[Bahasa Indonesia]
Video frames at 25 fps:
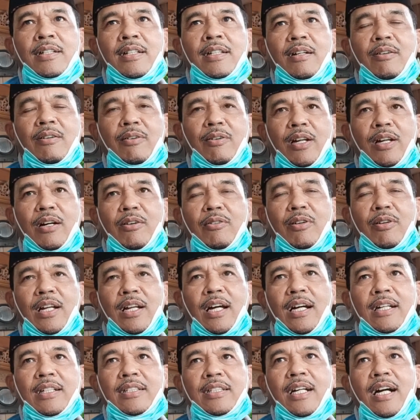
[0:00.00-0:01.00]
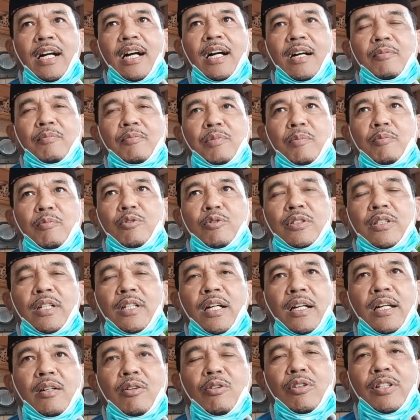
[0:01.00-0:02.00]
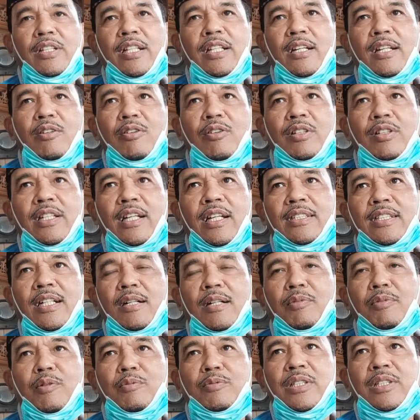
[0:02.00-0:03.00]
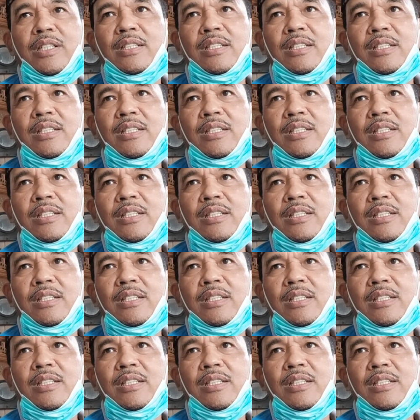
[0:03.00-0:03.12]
orang-orang yang mempunyai konten-konten yang belum